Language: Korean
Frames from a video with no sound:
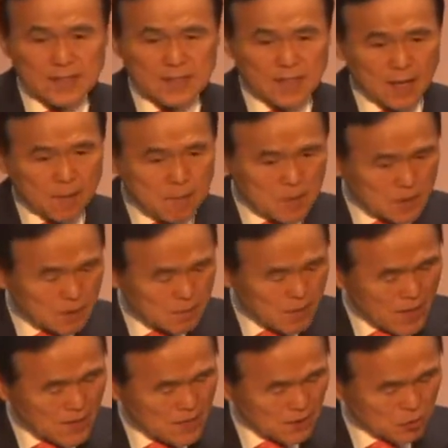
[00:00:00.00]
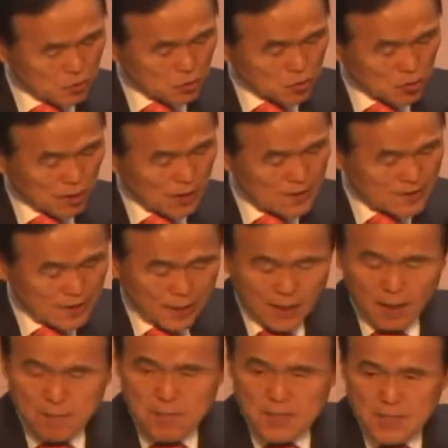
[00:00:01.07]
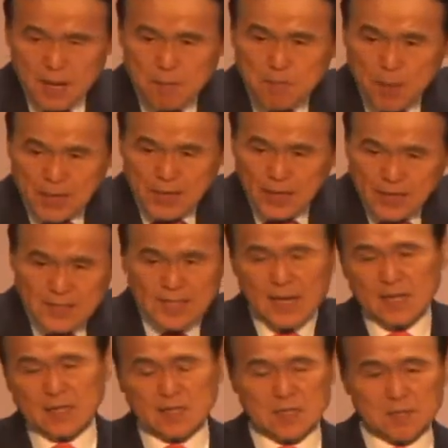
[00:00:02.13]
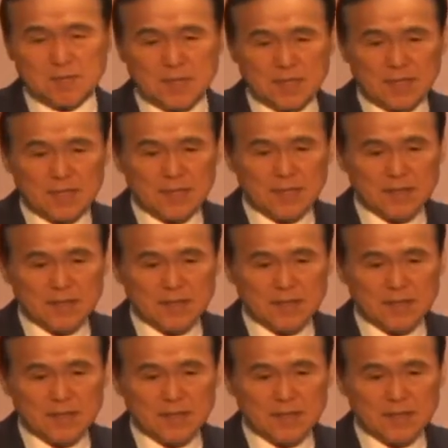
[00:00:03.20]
내 믿음의 현주소가 세겜이냐 베델이냐는 것입니다.